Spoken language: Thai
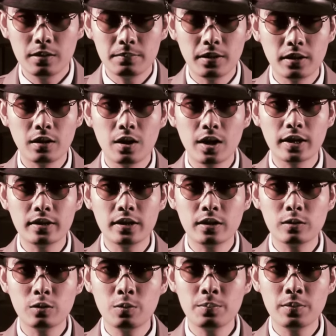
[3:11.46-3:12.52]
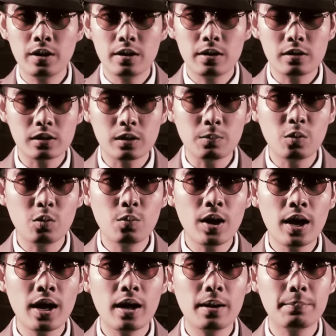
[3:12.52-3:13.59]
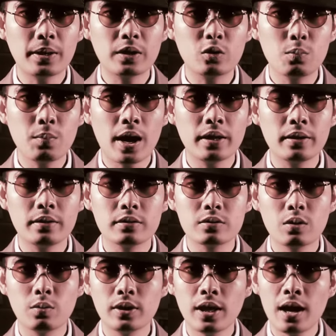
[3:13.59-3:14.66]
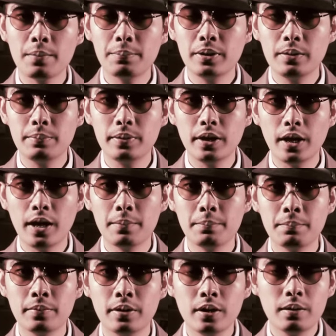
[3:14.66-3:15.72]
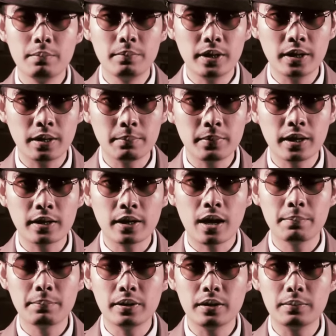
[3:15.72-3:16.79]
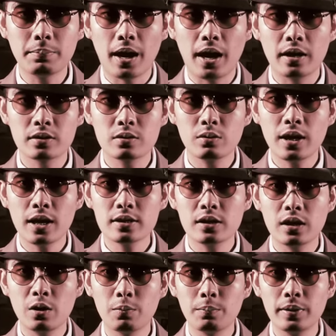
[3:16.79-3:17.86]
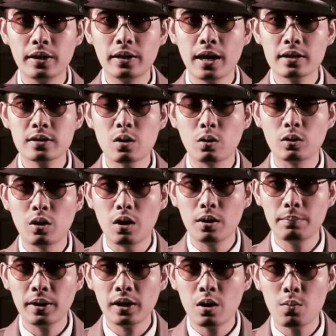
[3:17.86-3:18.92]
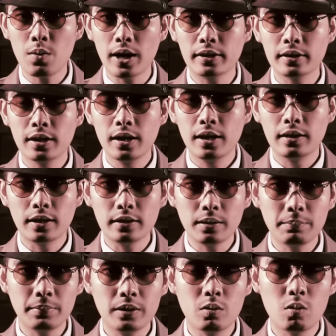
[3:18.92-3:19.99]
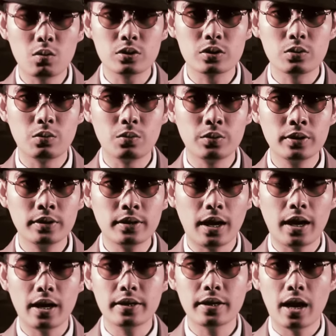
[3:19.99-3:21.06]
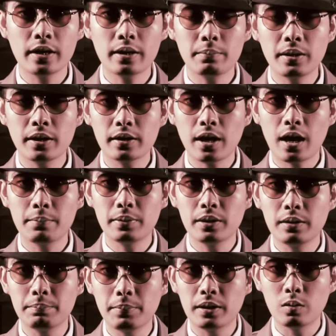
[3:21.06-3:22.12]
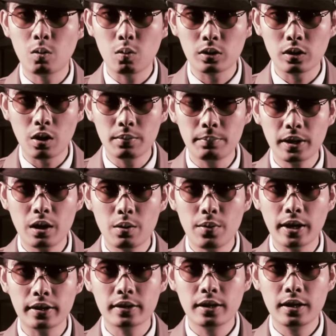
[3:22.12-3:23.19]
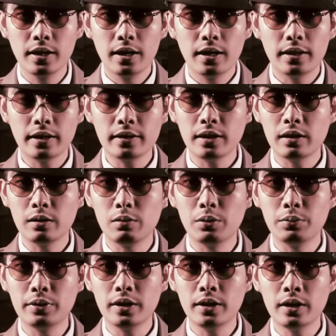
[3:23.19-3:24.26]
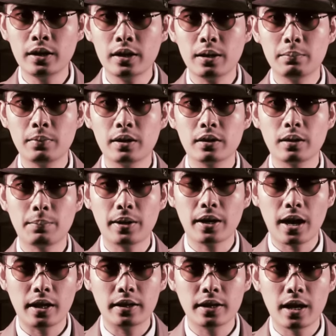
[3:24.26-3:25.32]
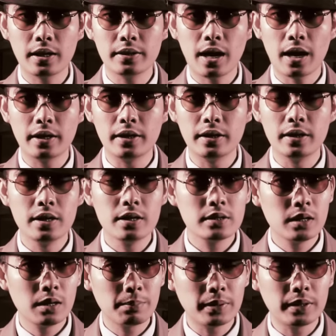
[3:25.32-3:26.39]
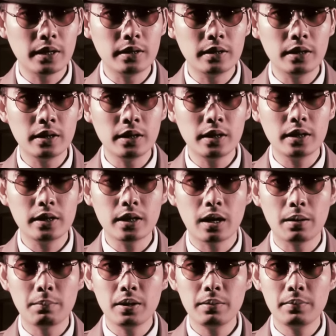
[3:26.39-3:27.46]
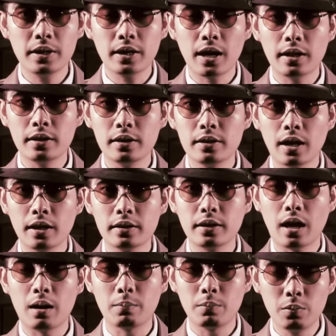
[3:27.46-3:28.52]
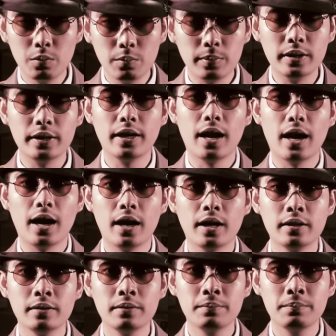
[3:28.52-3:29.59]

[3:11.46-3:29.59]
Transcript: บลคันที่กรุ๊ป ระบุว่าปัจจุบันโซล่า PPM มีกำลังการผลิตแผงโซลาเซลล์ปีละ 200 เมกะวัตต์ และในปี 60 จะขยายกำลังการผลิตเป็น 600 เมกะวัตต์ และในเร็วๆนี้กำลังจะประกาศงานใหญ่ซึ่งประเด็นนี้ยังไม่มีการยืนยันจากผู้บริหาร